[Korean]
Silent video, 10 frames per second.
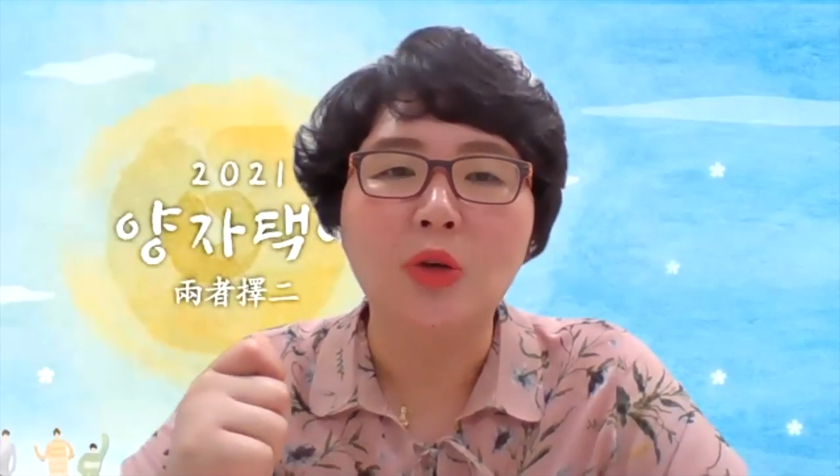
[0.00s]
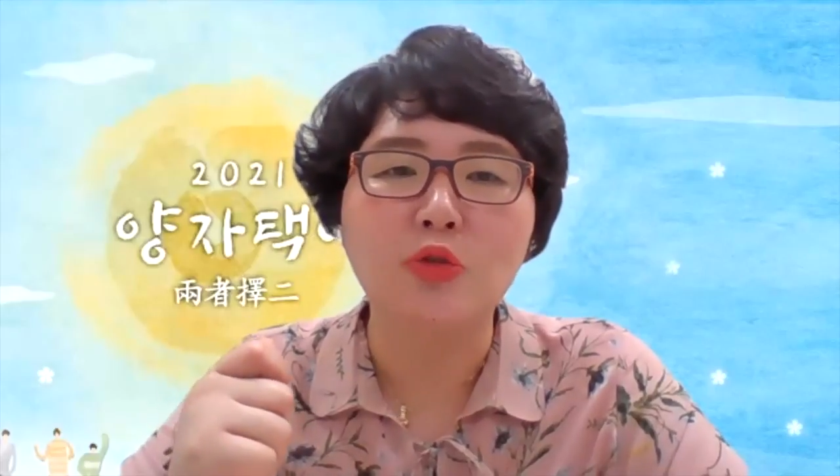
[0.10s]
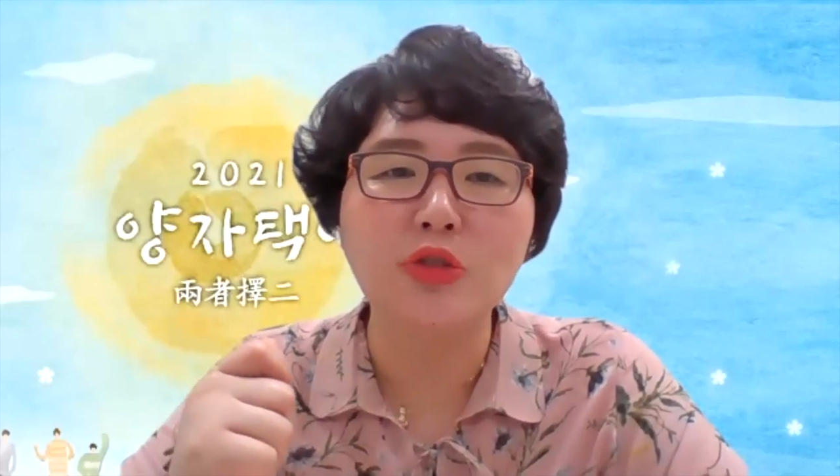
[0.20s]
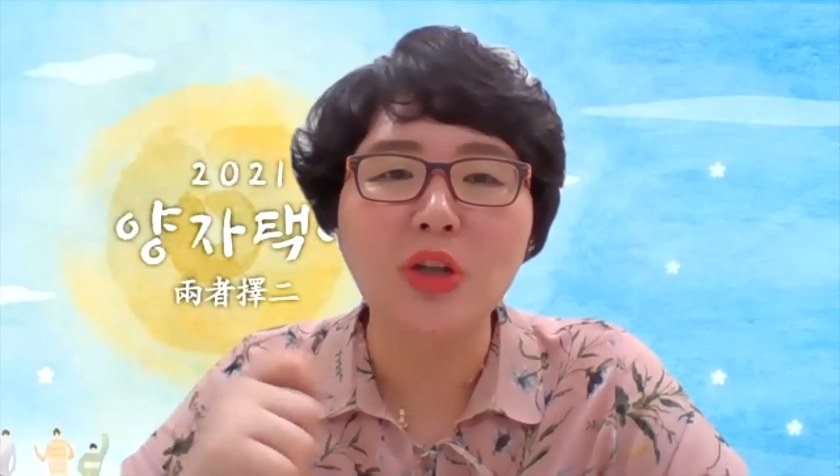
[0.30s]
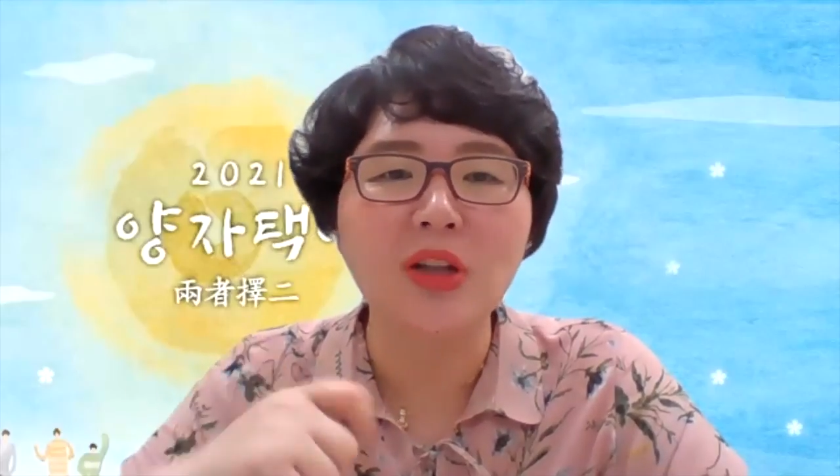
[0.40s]

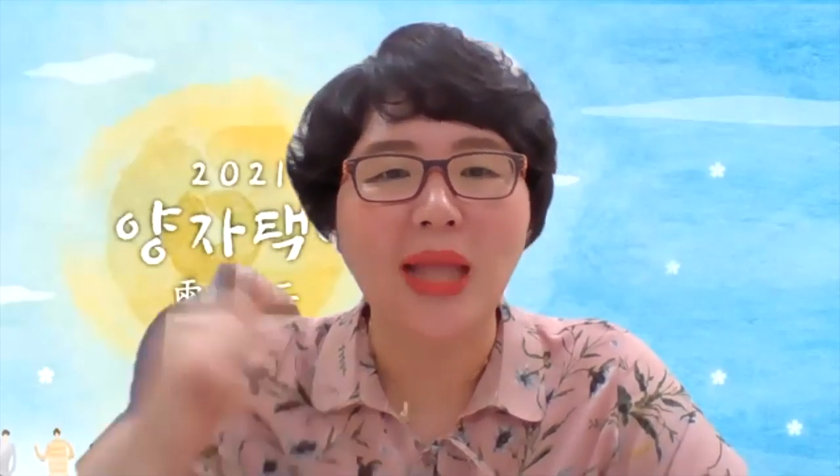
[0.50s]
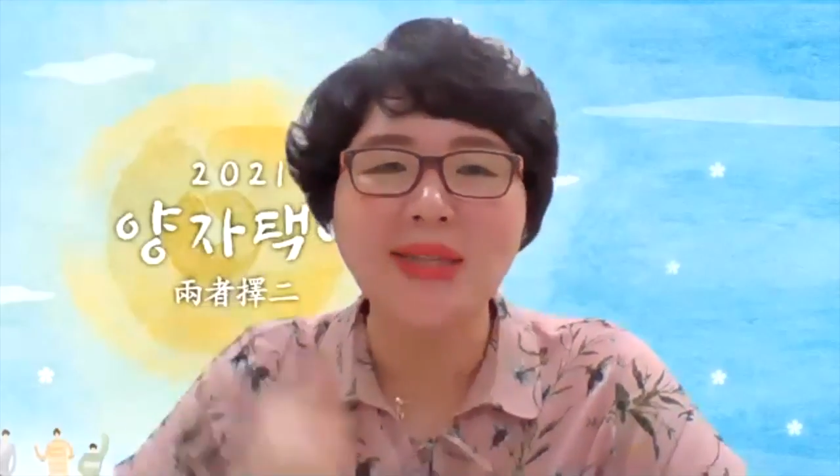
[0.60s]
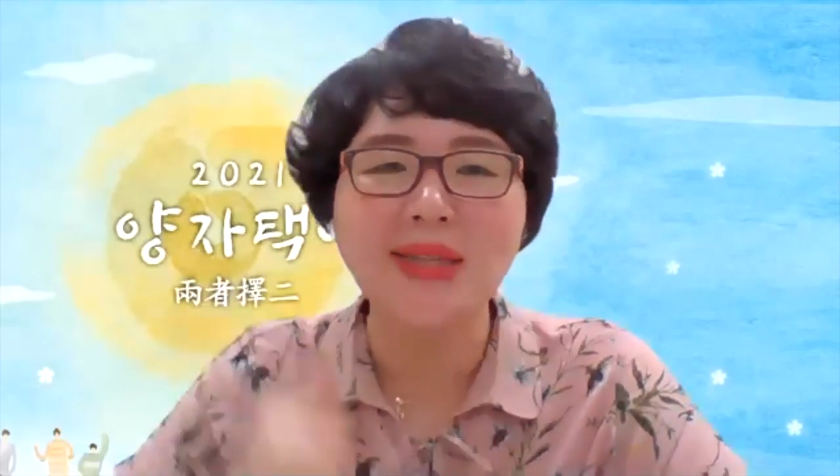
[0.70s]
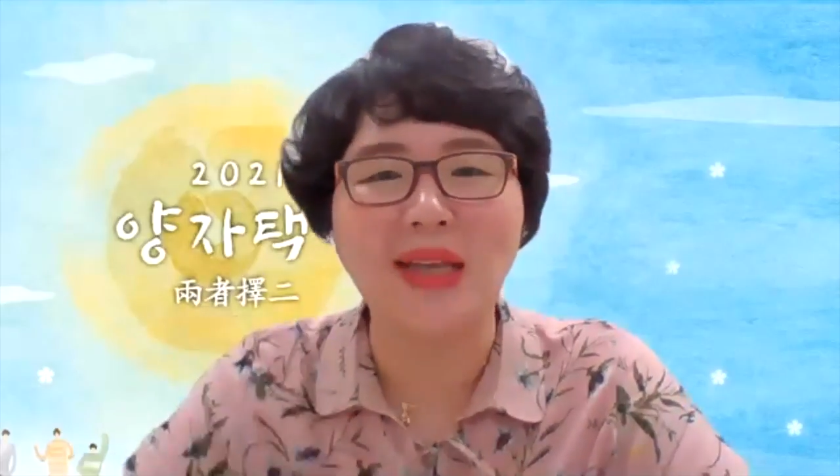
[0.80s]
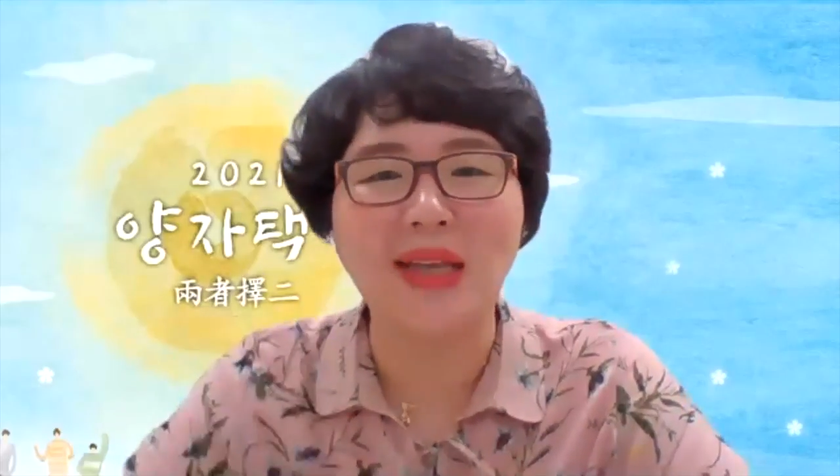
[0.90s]
우주선을
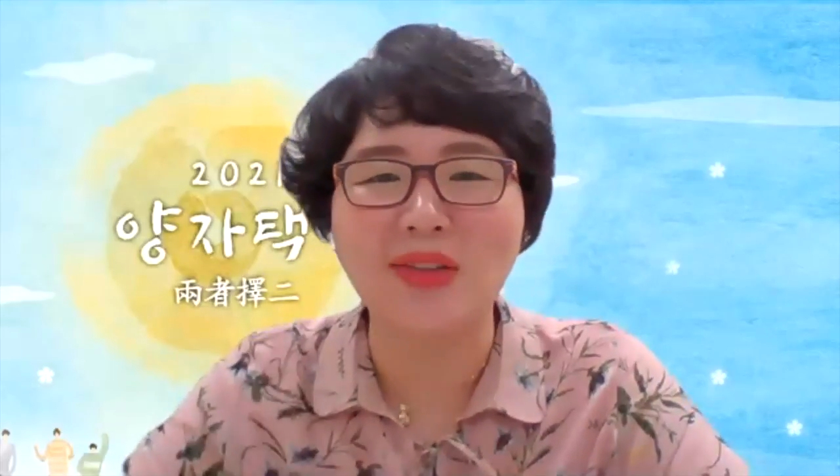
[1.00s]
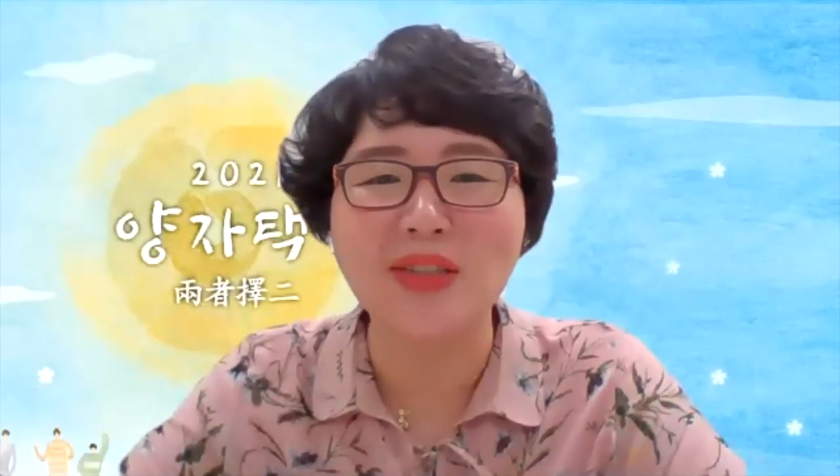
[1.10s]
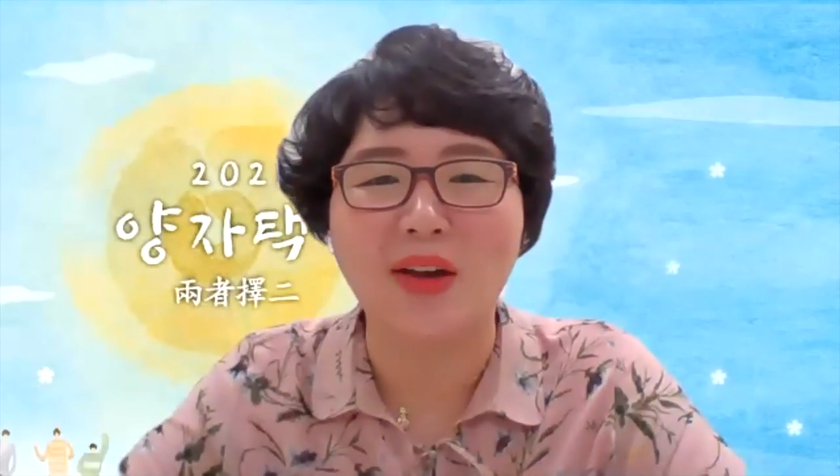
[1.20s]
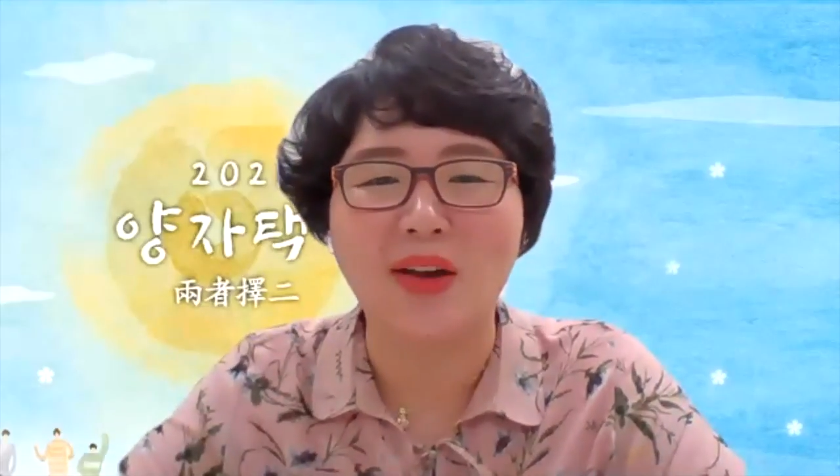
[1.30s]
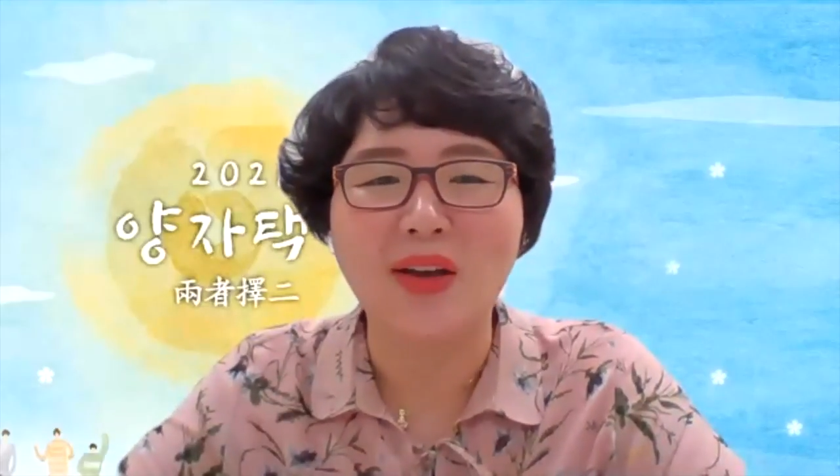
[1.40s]
탔잖아요 그죠?